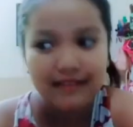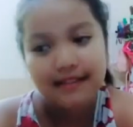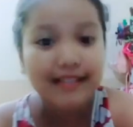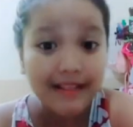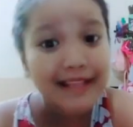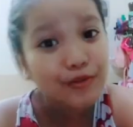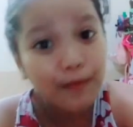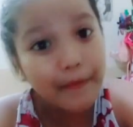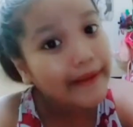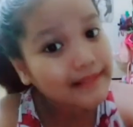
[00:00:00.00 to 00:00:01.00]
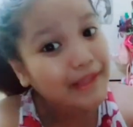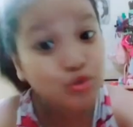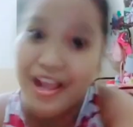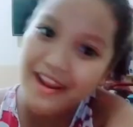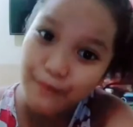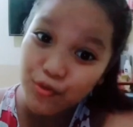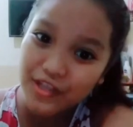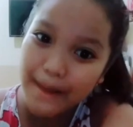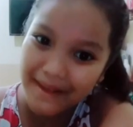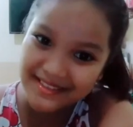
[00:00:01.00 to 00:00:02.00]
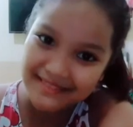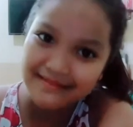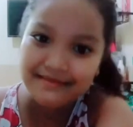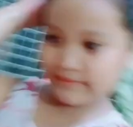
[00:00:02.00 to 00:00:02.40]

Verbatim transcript: Sige nga, subukan mong ipasok ngayon sa labas.